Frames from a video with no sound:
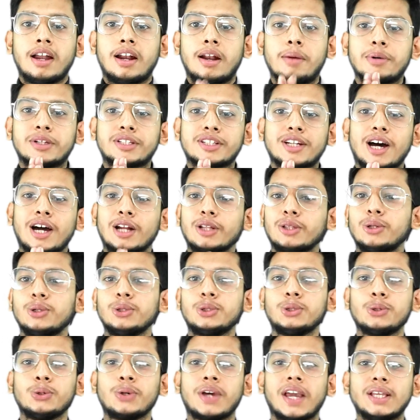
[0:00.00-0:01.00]
नमस्कार
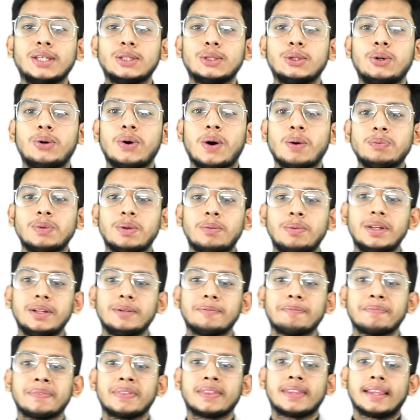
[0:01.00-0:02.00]
दोस्तों कैसे हो आप सभी
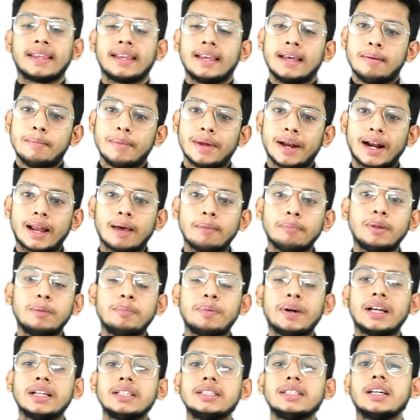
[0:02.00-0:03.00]
मेरा नाम
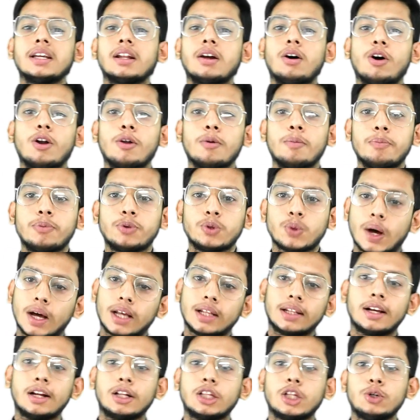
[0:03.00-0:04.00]
दीपक है सर और
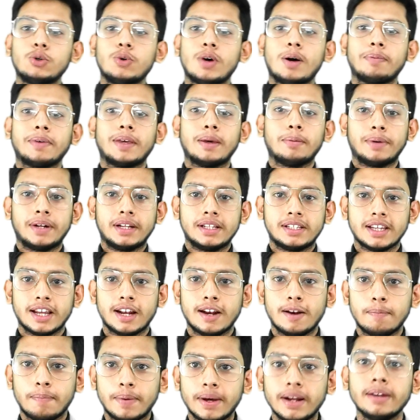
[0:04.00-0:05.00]
स्वागत करता हूं आपके अपने
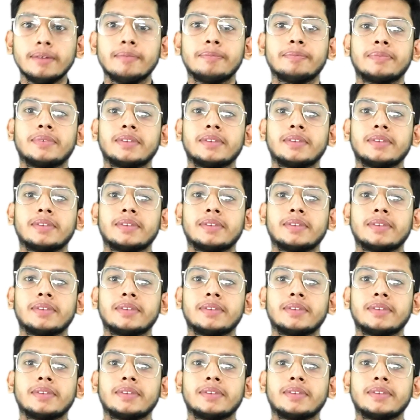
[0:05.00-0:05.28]
चैनल पर